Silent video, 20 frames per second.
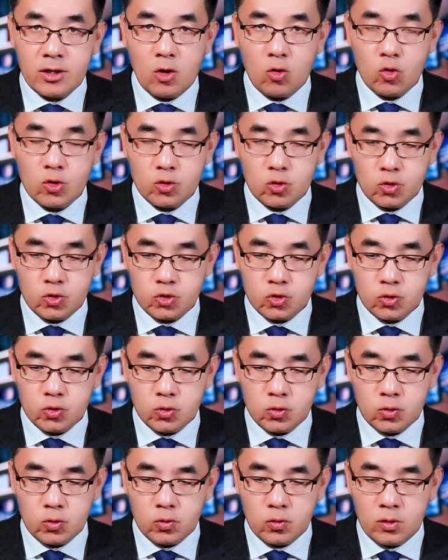ổn đủ
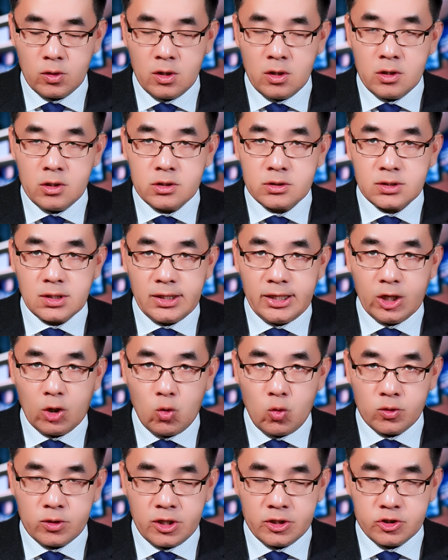dù, xử lý
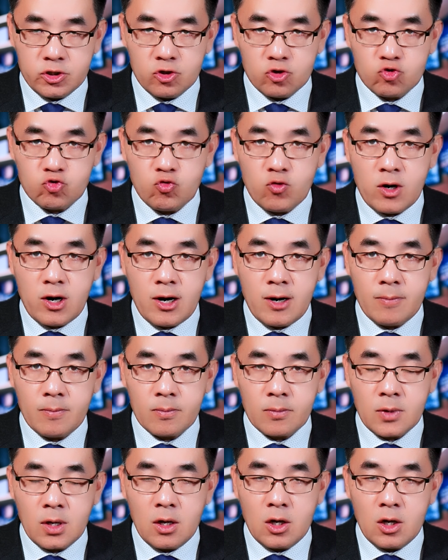cô thơ chữ Trump